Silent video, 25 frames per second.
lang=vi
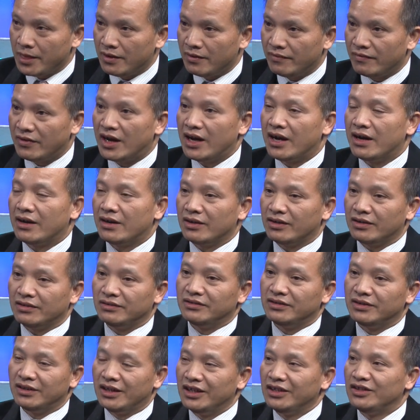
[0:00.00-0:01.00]
và
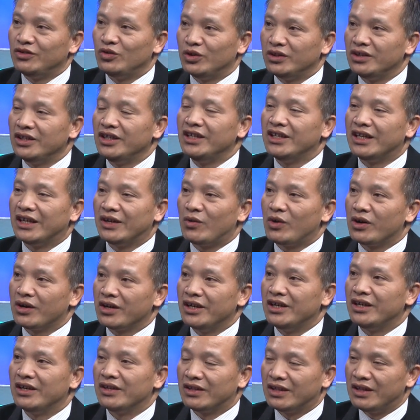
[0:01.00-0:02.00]
đây chuyến đi này Hoa
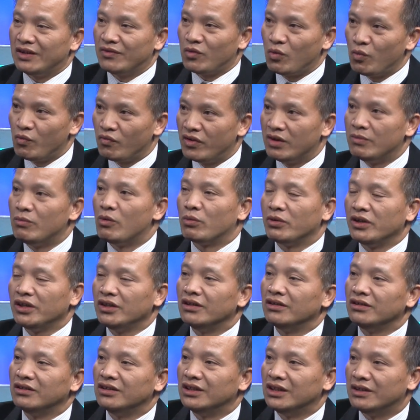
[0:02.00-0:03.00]
Kỳ thì cũng với mục đích
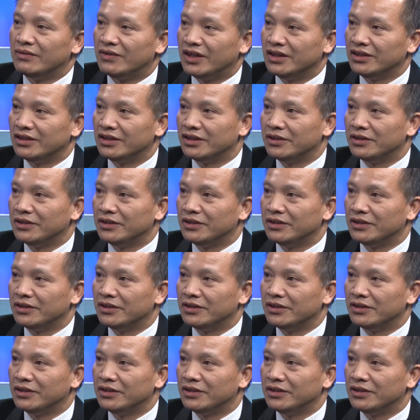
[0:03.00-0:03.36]
tương tự như vậy chứ